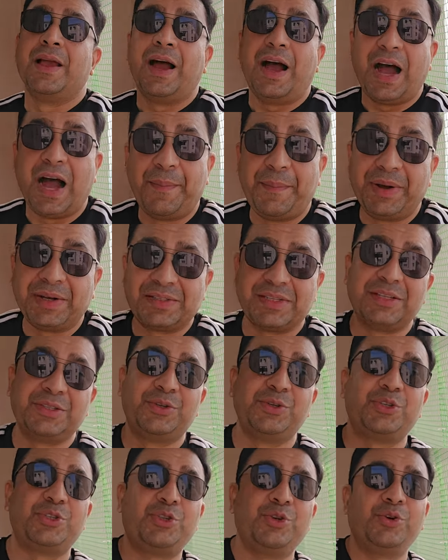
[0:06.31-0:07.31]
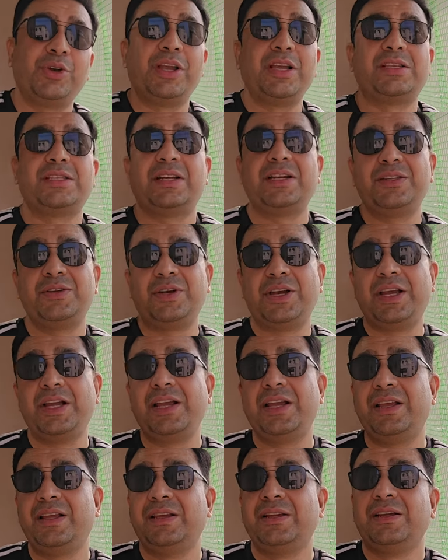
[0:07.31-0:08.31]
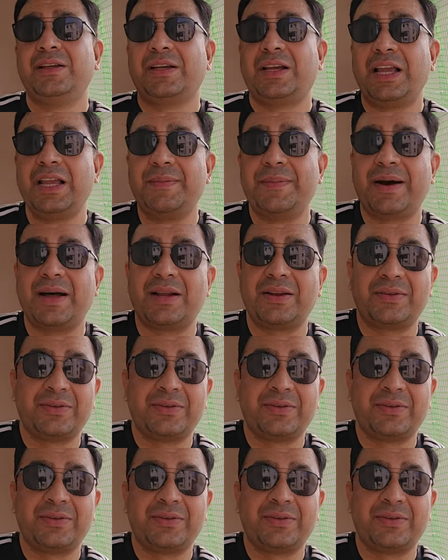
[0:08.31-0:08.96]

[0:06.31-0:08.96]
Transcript: आप अक्सर सोचते हो कि सर जो है कई बार